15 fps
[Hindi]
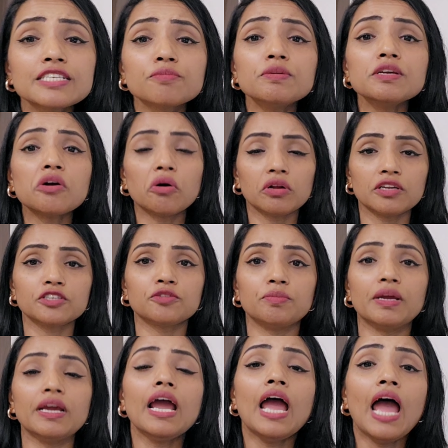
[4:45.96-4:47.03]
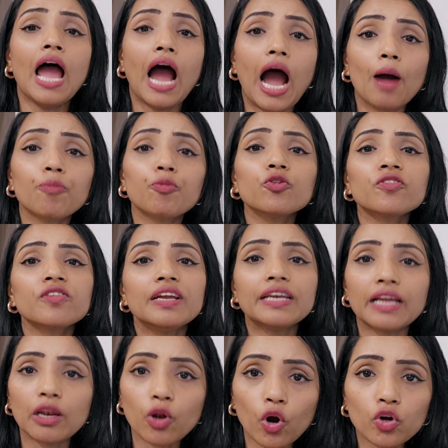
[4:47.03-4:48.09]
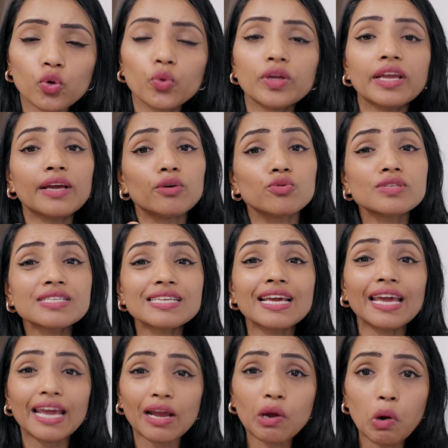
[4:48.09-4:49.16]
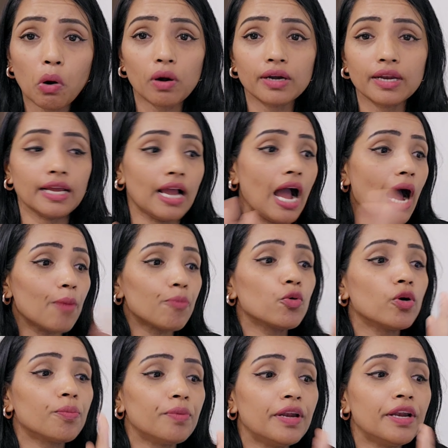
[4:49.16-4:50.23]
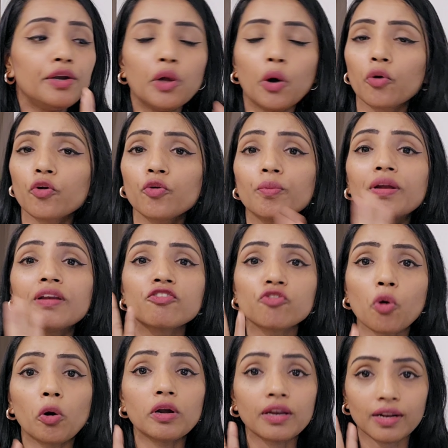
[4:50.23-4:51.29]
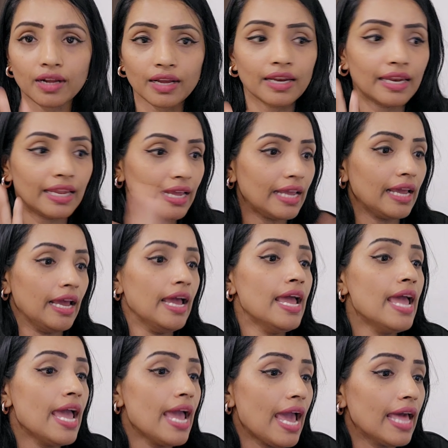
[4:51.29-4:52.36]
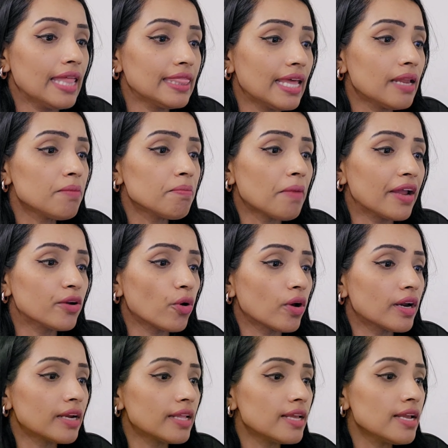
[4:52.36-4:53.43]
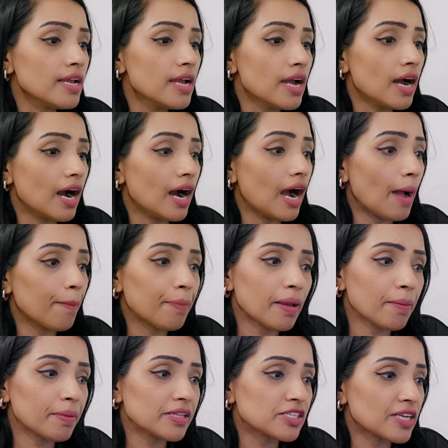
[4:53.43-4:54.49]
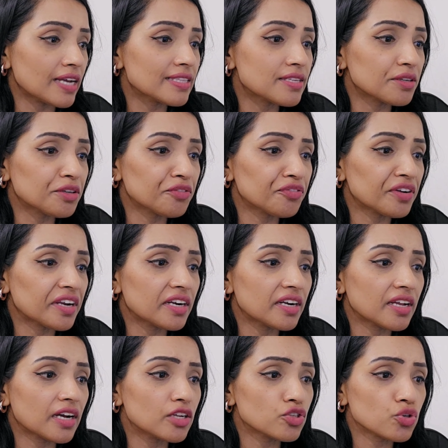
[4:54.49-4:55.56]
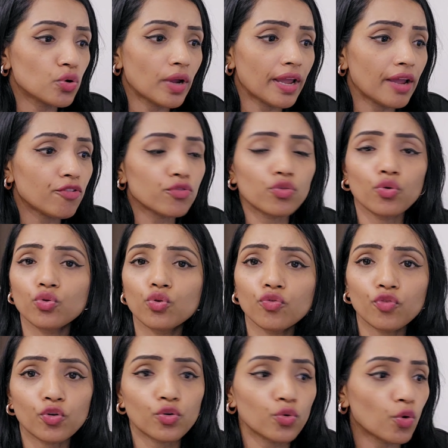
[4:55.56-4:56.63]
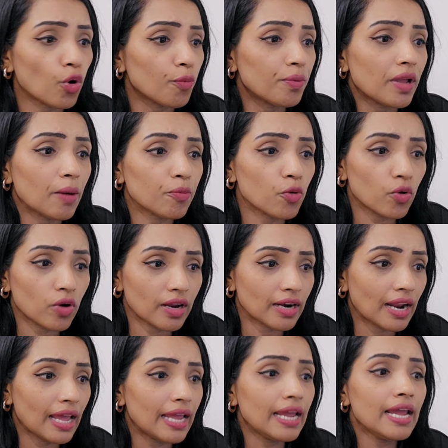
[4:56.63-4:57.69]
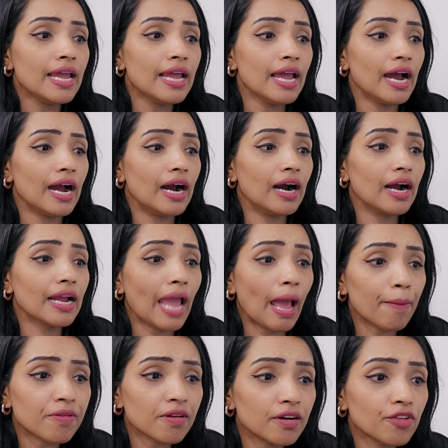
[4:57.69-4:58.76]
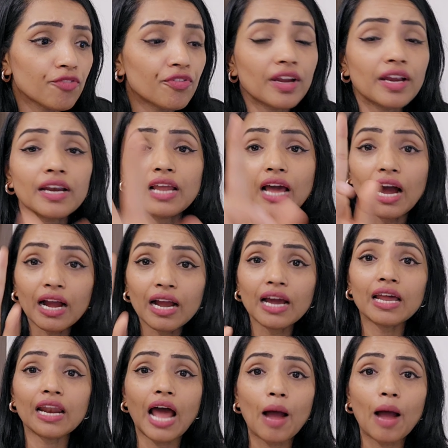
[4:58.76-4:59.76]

जिस भी कॉलेज में आपको सीट अलॉट हुई है उसके अकॉर्डिंग आपको अपने डॉक्यूमेंट शॉर्ट रखने हैं एंड देन माइनॉरिटी आपके पंचायत सर्टिफिकेट का जो है दो दो फोटोकॉपी आपको करना है गैप सर्टिफिकेट अगर